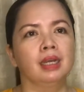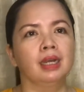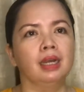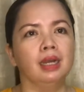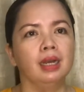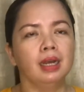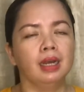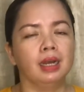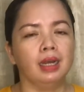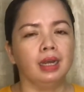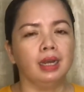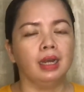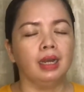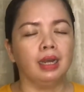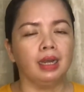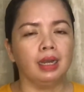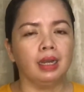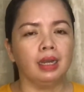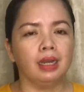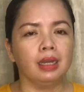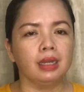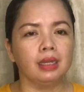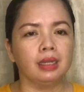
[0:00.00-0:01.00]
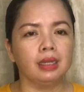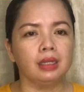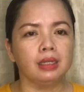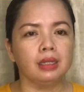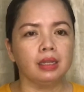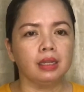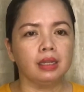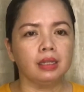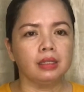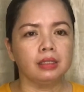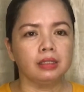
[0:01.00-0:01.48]
Ah... Uh,
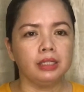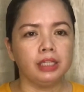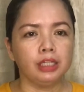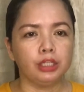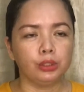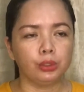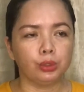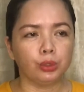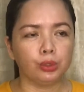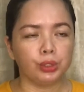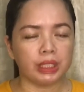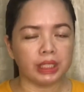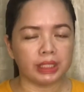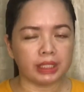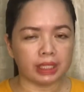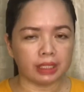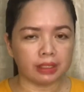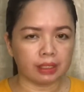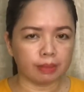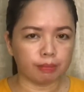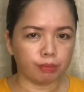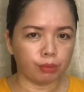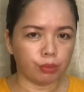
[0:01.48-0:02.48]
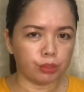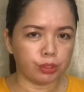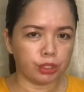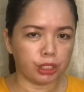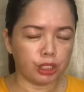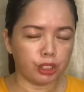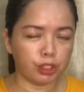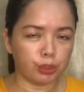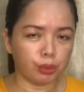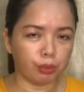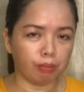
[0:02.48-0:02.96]
dito ko
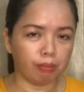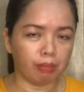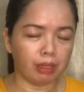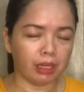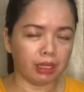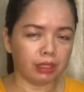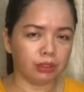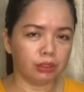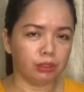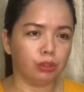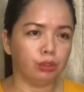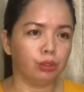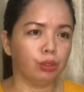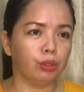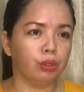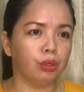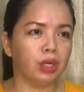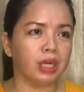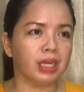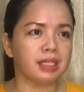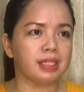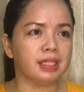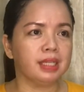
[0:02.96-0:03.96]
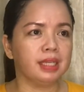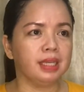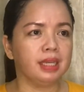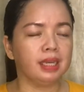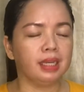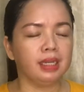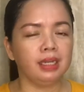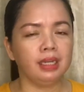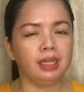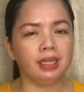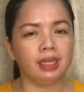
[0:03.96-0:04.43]
natatapusin yung vlog ko kasi
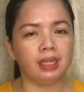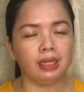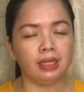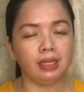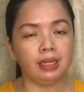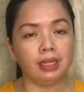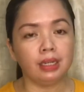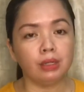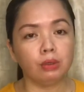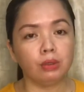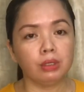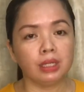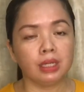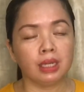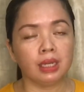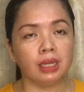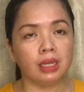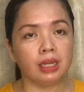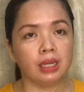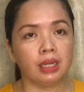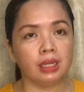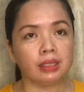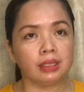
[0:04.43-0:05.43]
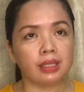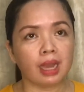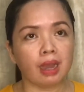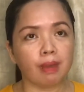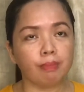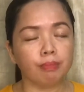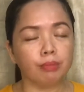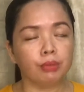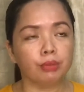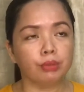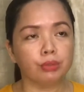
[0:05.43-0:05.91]
kanina hindi ko
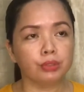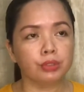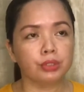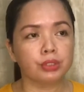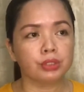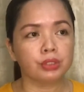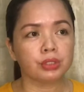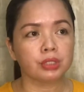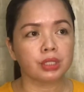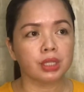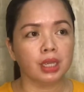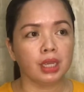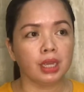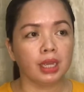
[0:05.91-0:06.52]
natapos